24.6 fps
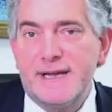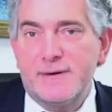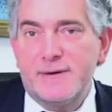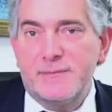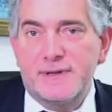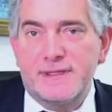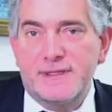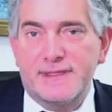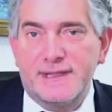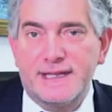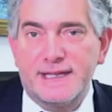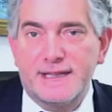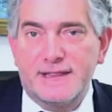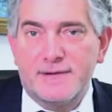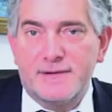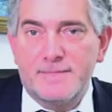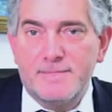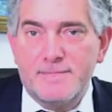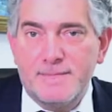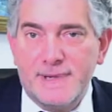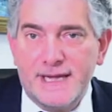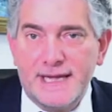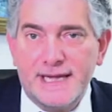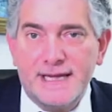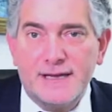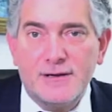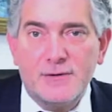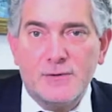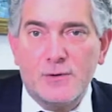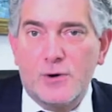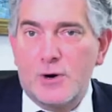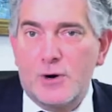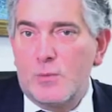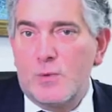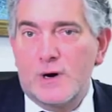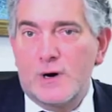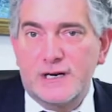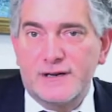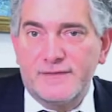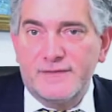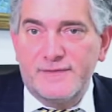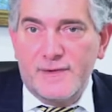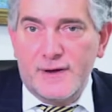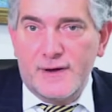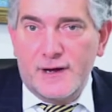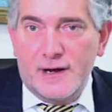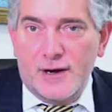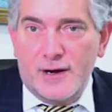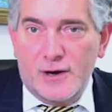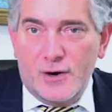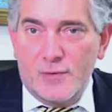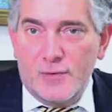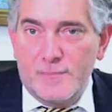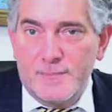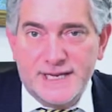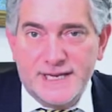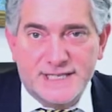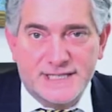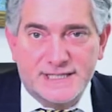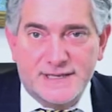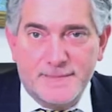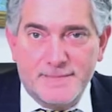enseñado clases de leyes de inmigración,